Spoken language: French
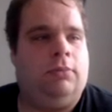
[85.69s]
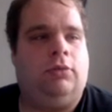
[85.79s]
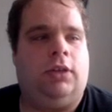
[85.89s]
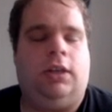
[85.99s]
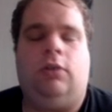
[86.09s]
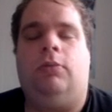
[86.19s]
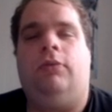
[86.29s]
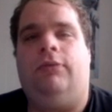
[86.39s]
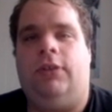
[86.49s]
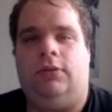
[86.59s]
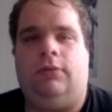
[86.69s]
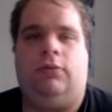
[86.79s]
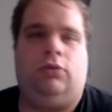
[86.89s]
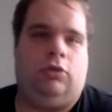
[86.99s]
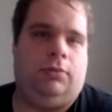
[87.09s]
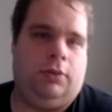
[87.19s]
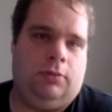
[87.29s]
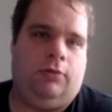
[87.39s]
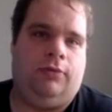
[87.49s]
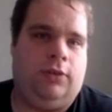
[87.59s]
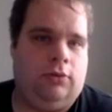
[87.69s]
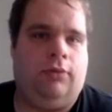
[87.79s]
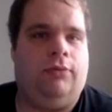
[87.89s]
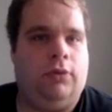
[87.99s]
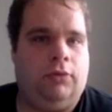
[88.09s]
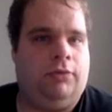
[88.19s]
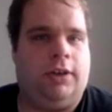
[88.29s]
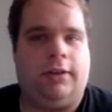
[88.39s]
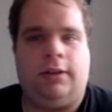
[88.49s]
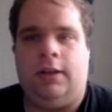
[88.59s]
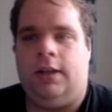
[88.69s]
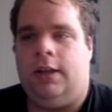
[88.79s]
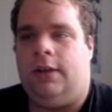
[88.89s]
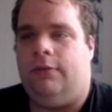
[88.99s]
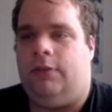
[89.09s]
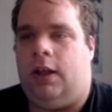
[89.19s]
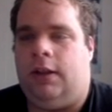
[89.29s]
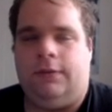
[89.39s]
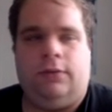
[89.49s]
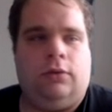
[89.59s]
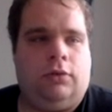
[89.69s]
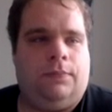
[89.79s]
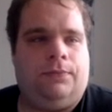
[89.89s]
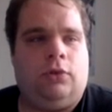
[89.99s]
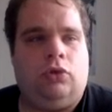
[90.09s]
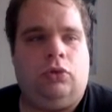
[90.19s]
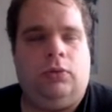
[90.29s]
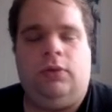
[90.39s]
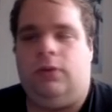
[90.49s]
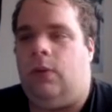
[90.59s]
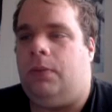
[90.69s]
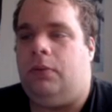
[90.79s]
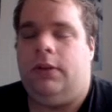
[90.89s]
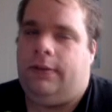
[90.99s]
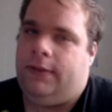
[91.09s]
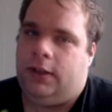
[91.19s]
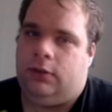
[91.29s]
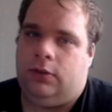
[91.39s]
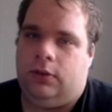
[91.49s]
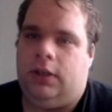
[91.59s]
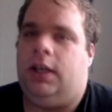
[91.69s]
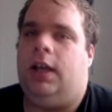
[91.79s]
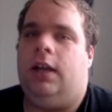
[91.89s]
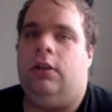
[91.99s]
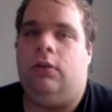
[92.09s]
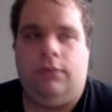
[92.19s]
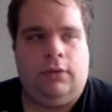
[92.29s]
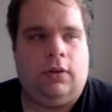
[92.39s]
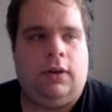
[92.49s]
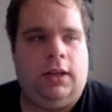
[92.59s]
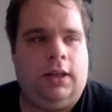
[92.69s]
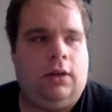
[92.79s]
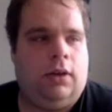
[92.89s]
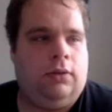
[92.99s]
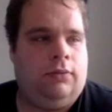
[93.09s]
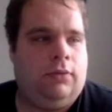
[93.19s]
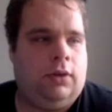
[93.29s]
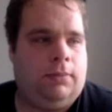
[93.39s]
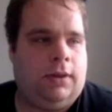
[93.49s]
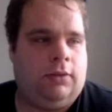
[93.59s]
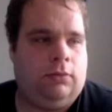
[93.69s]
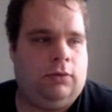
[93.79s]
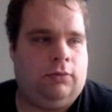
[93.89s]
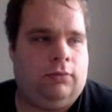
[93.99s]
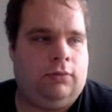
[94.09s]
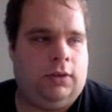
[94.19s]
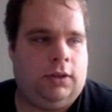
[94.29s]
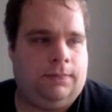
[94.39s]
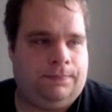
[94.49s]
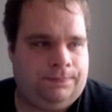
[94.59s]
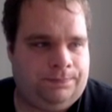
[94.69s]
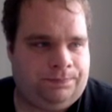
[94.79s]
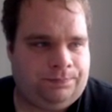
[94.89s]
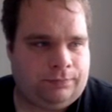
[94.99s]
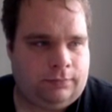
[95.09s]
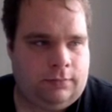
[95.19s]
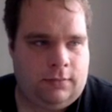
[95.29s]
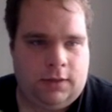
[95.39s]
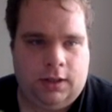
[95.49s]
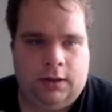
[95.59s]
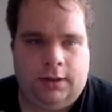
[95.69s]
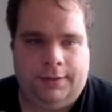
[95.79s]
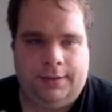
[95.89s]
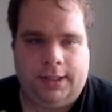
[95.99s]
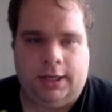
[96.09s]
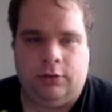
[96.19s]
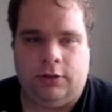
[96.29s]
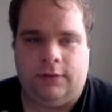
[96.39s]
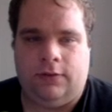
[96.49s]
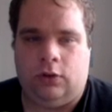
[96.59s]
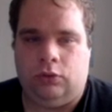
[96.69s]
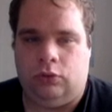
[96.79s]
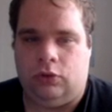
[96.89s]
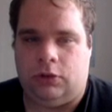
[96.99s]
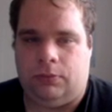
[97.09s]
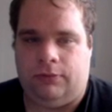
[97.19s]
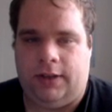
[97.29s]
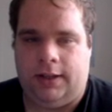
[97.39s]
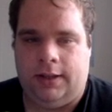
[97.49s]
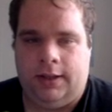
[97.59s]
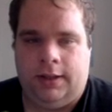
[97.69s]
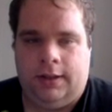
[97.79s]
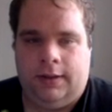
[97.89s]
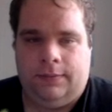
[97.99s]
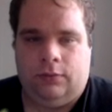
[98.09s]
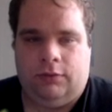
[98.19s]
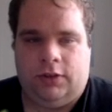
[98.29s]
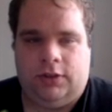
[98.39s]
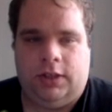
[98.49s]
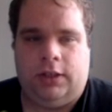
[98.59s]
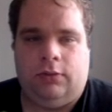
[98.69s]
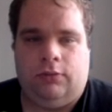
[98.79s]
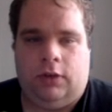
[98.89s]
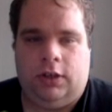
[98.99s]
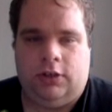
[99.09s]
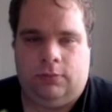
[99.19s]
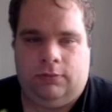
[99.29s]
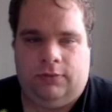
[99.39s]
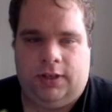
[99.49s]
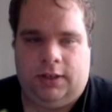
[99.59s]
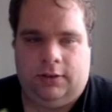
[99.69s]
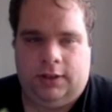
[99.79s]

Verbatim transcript: de montrer comment on fait sur Photoshop et comment on fait sur photofiltre. Voilà. Donc aujourd'hui, nous allons apprendre à faire ce qu'est un overlay. Alors un overlay, par exemple, je vais vous ouvrir les quelques différents tutos que j'ai pu faire. Donc voici un overlay que j'ai pu faire euh,